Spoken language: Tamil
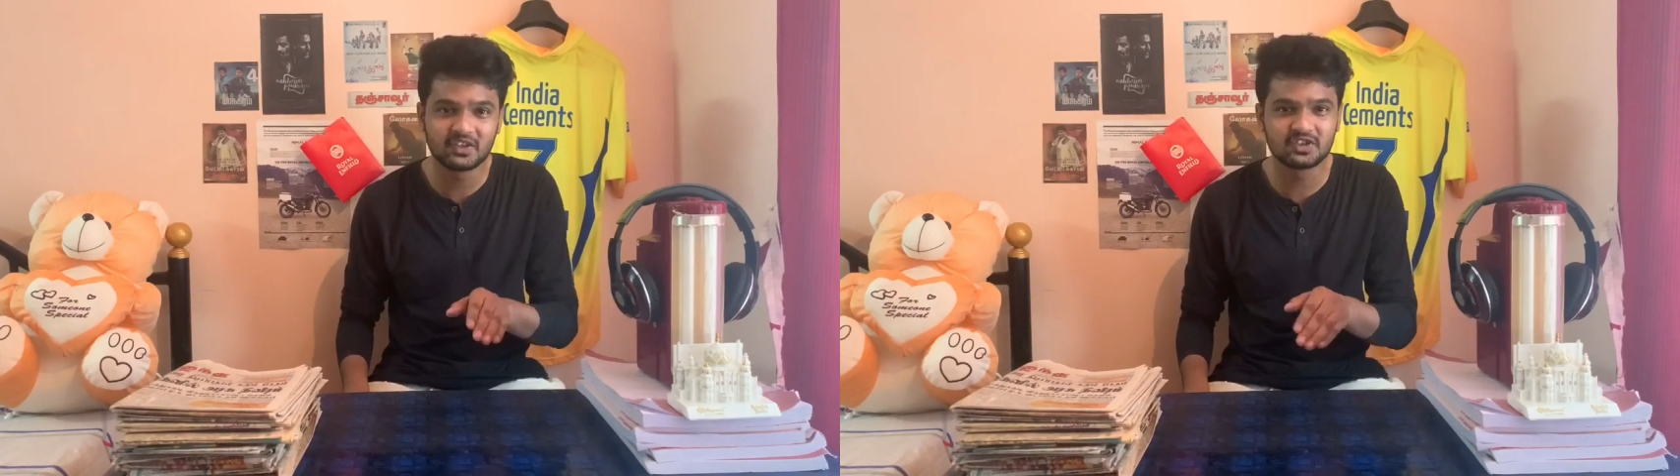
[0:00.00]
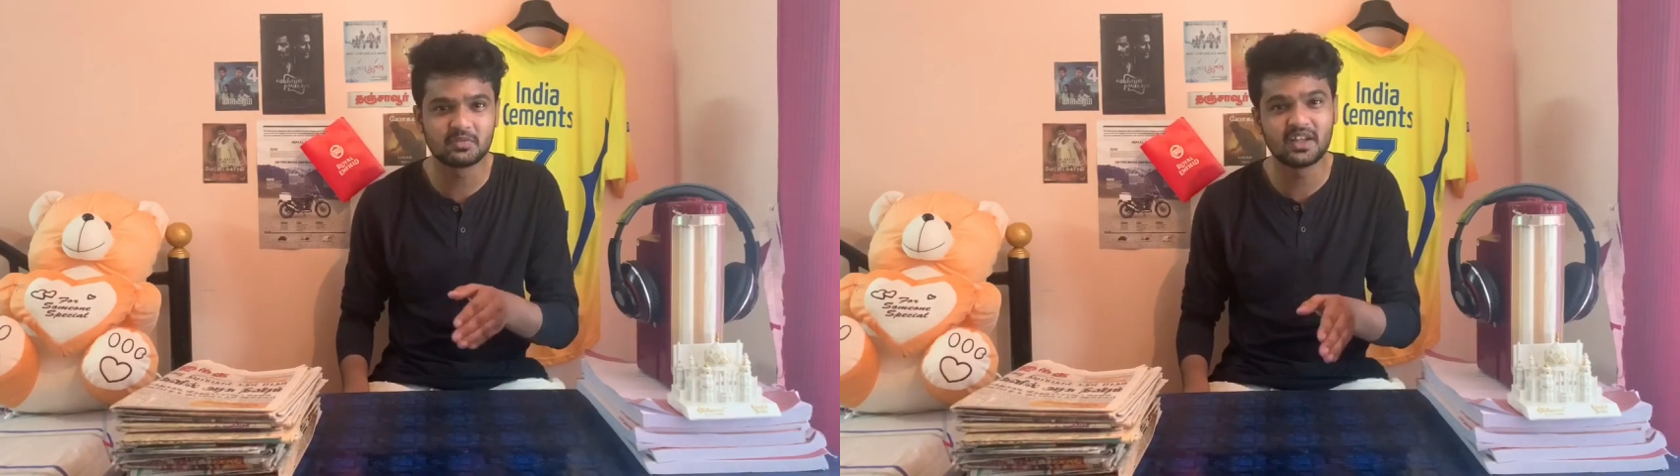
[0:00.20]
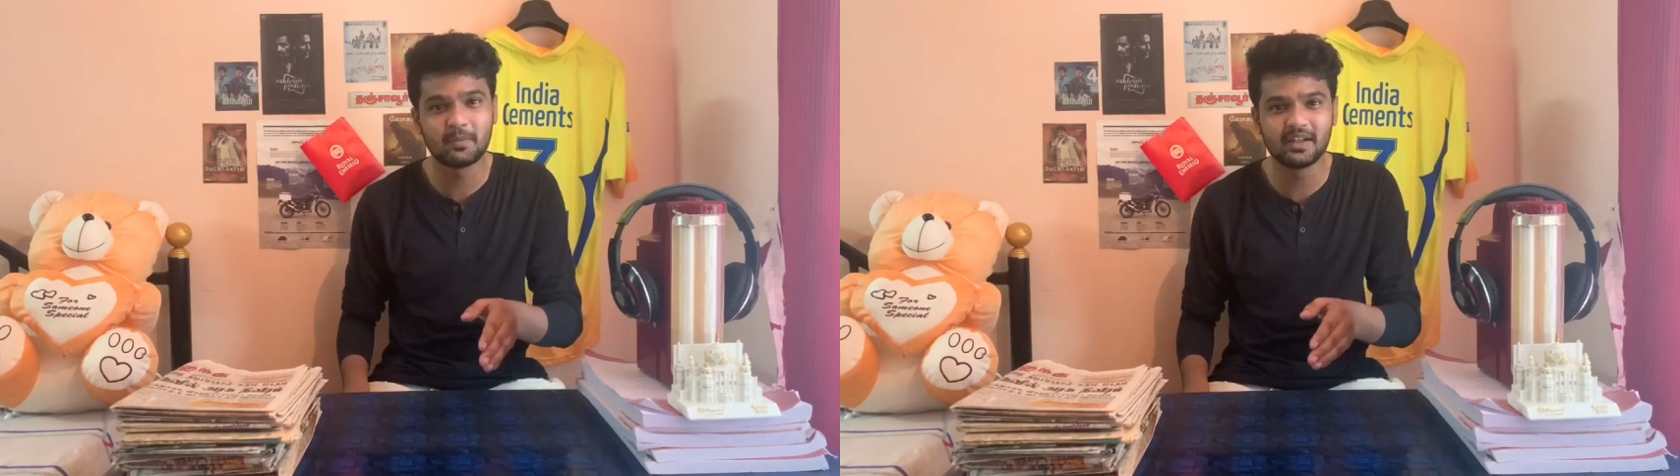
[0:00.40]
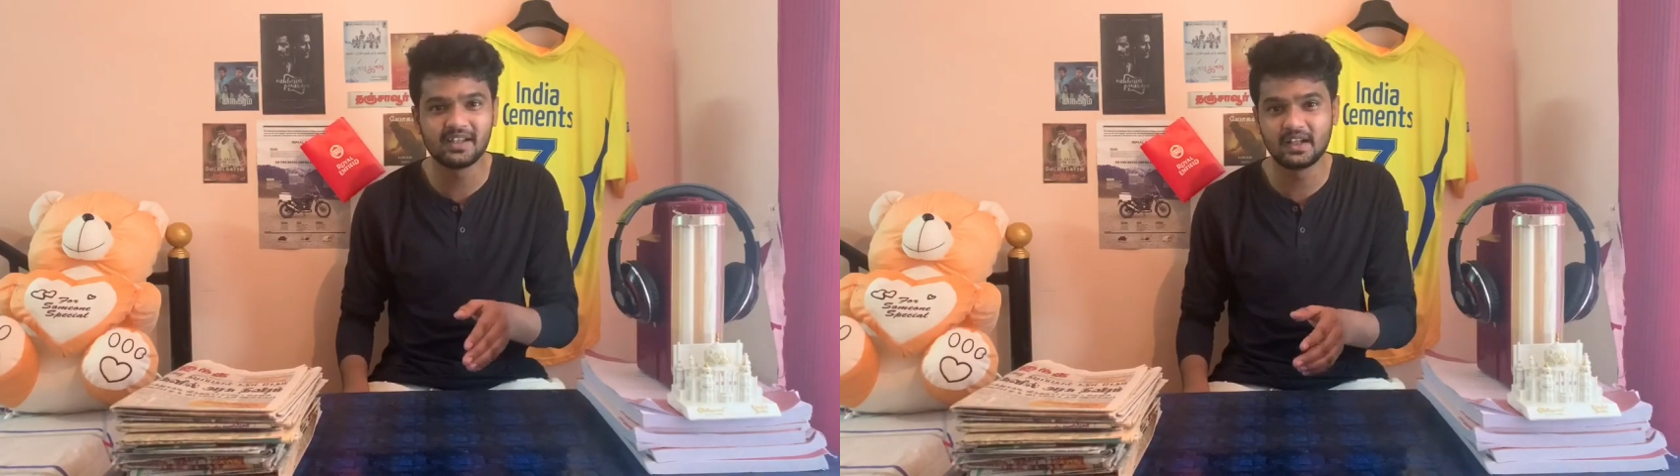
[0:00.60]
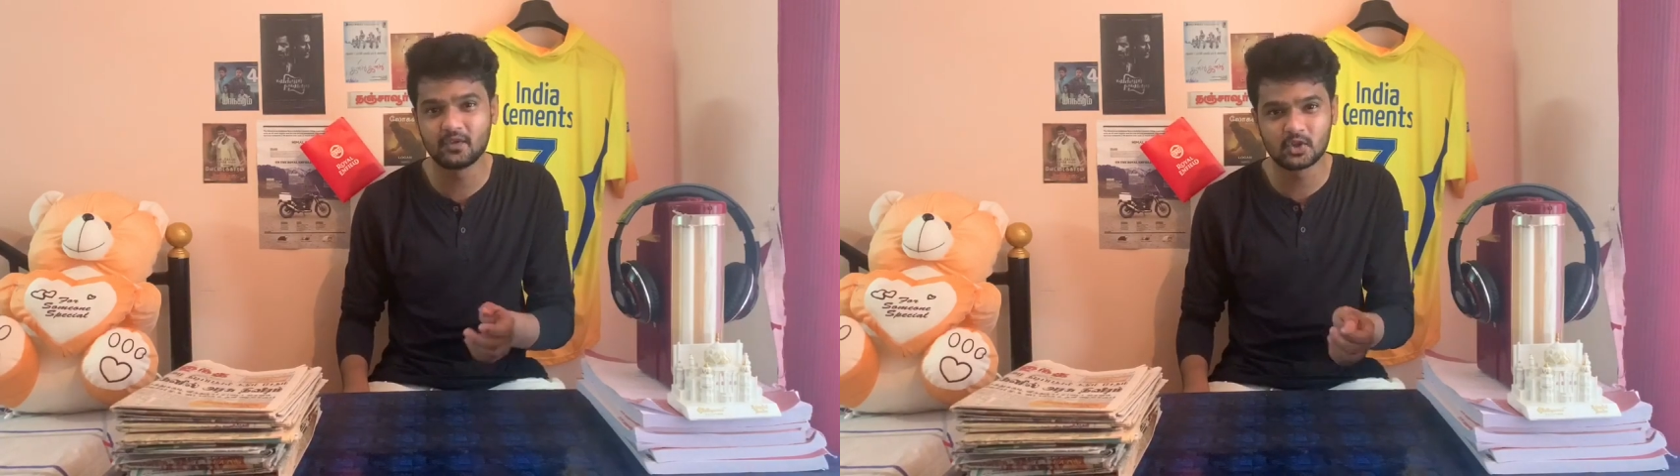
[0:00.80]
பத்து வருஷம் முடியும் எப்படி
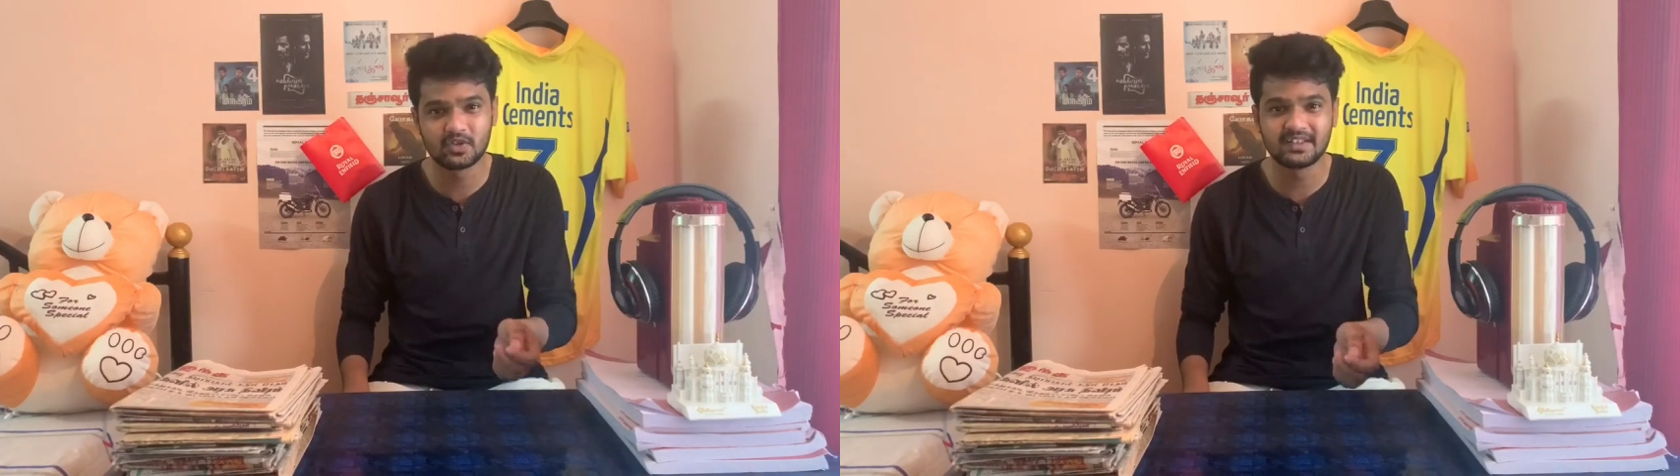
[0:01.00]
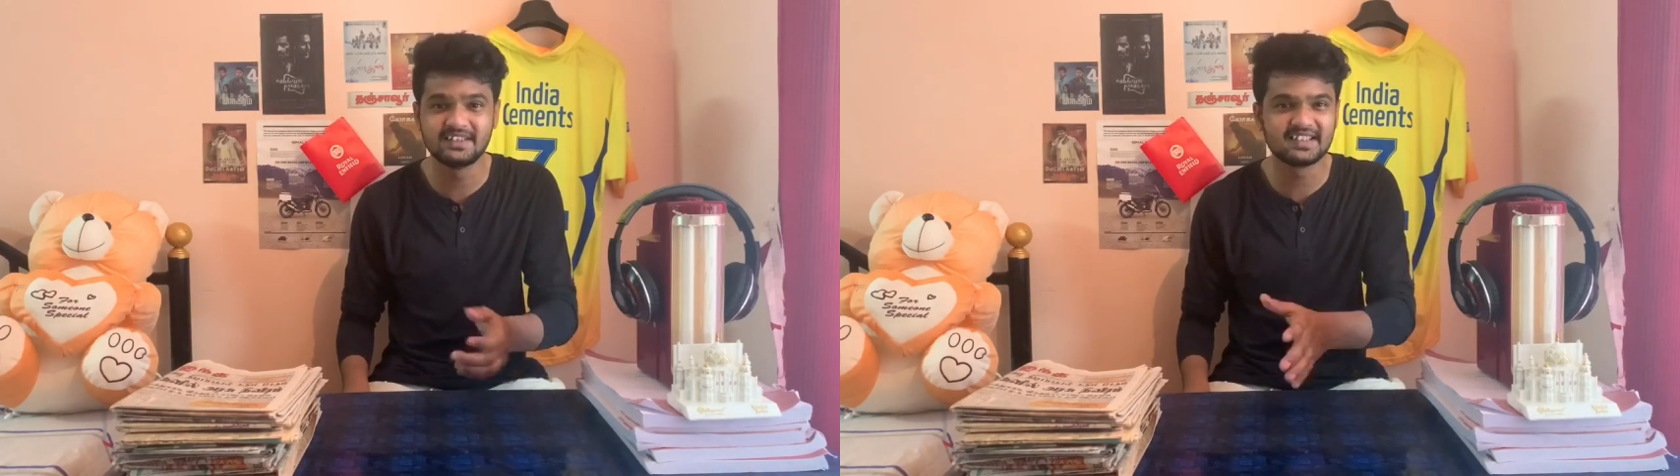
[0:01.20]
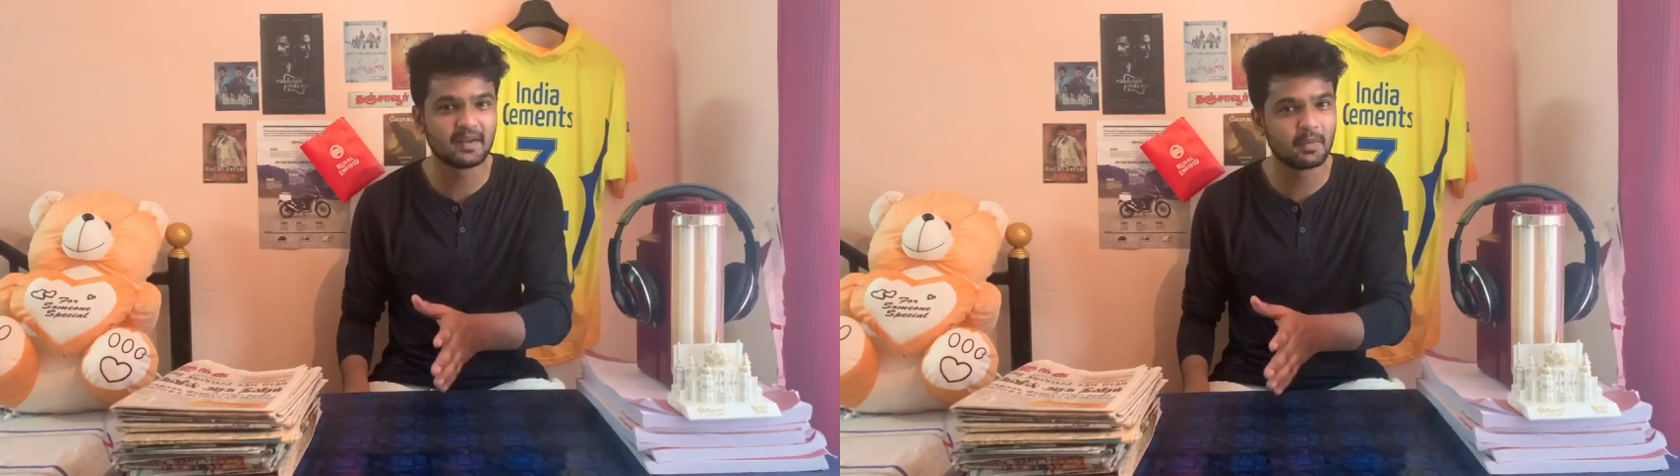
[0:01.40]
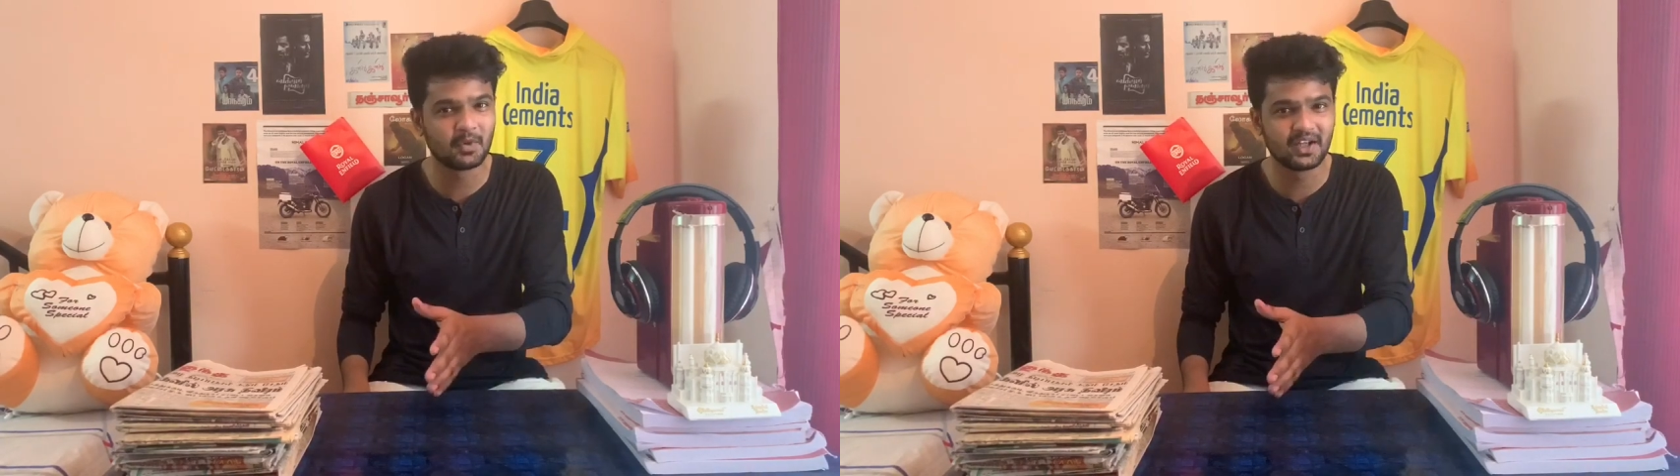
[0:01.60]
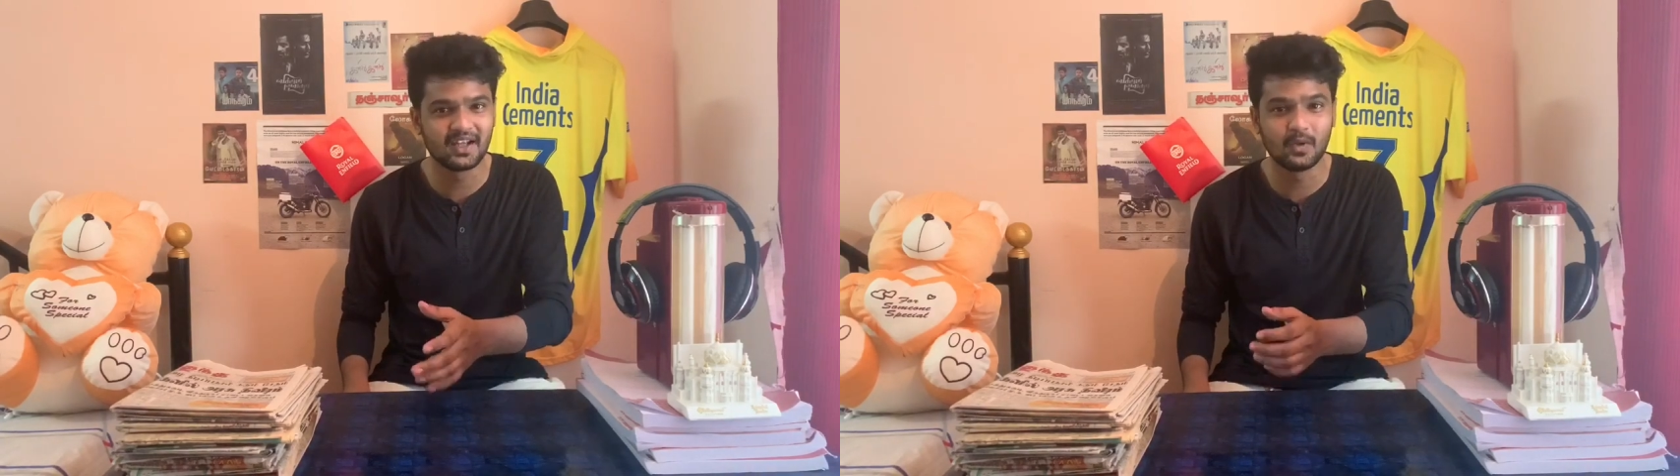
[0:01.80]
இருந்தீங்கன்னு ஃபோட்டோ எடுத்து இன்ஸ்டாகிராம்
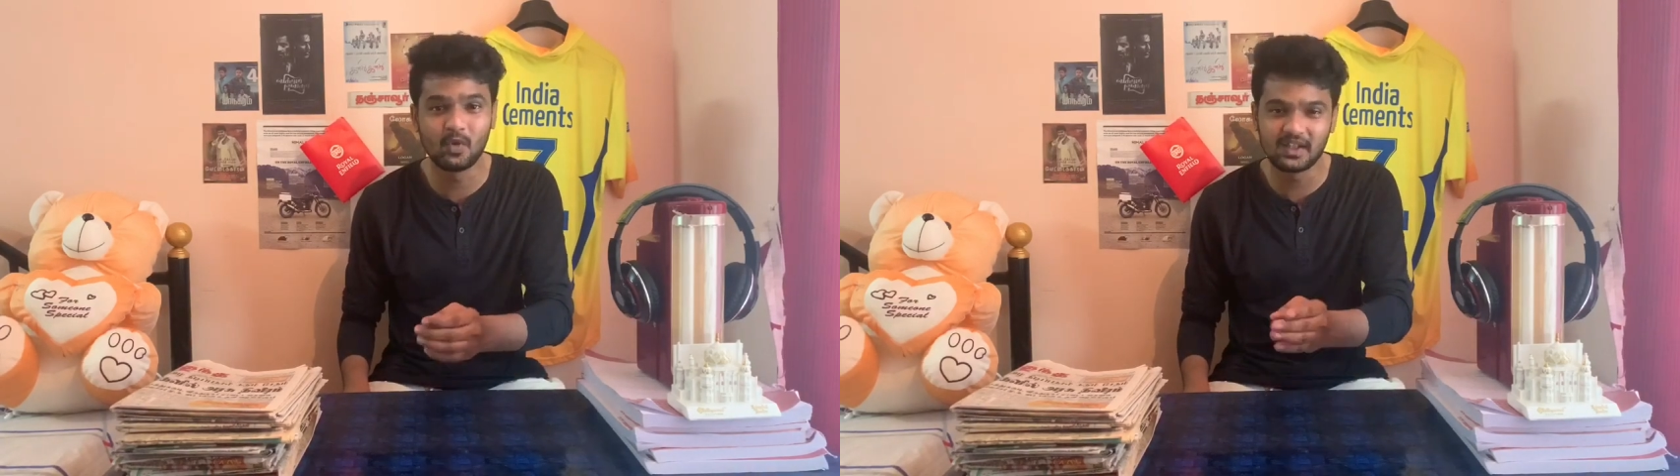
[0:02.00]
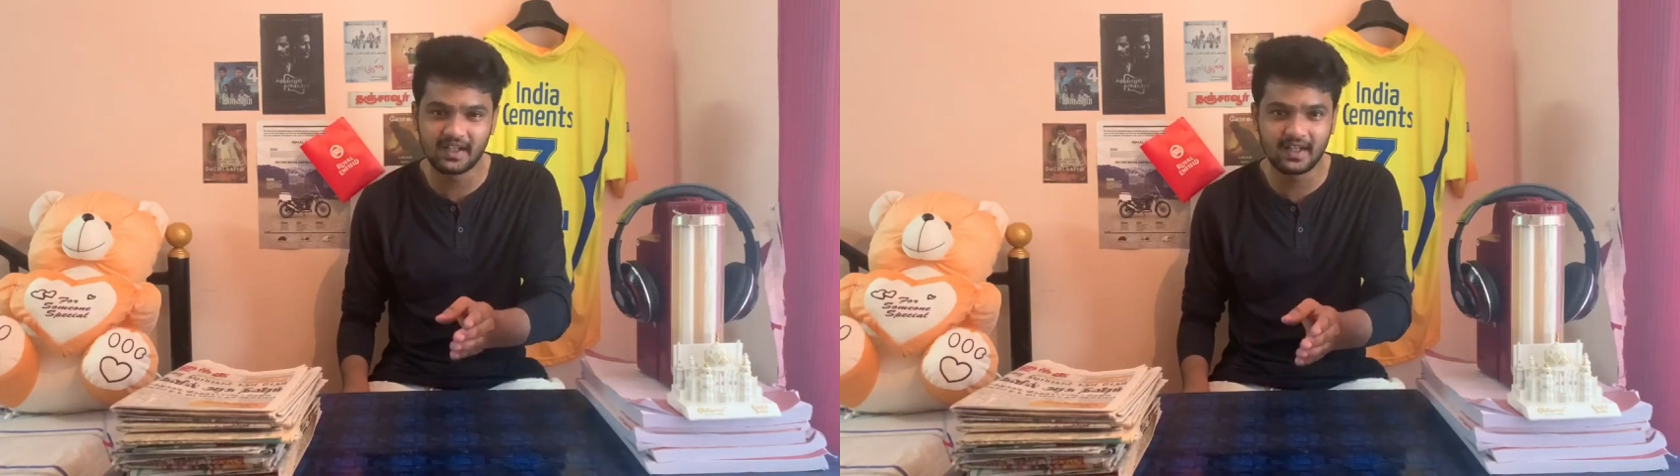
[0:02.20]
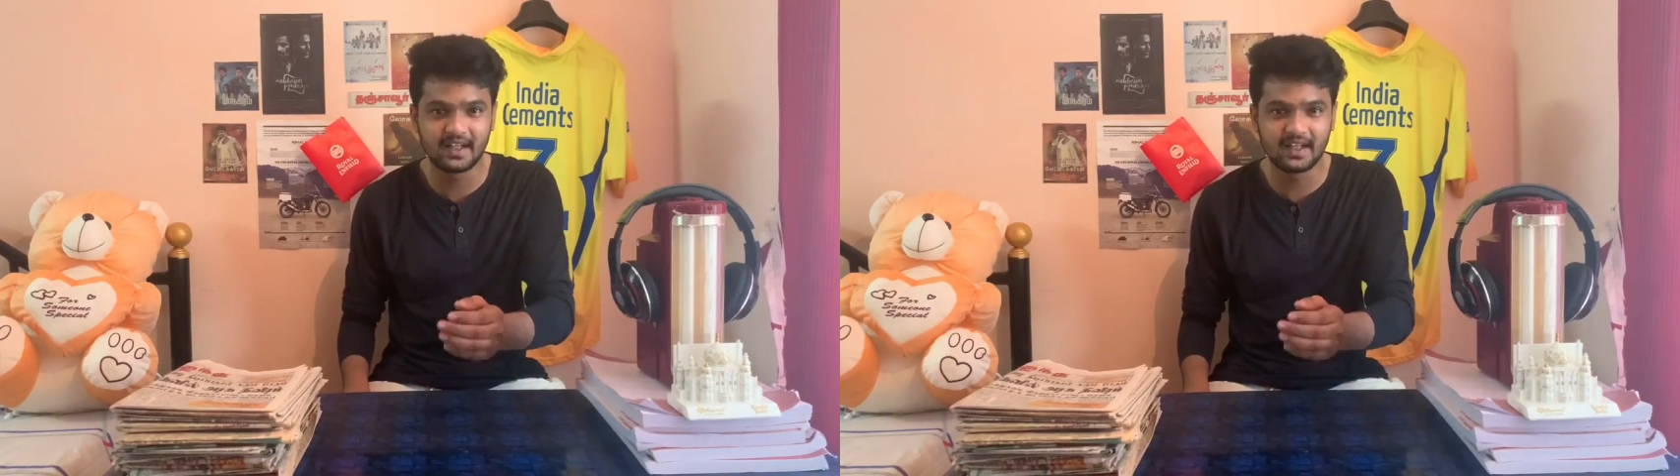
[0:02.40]
போட்டிங்கன்னா உங்களுக்கு நிறைய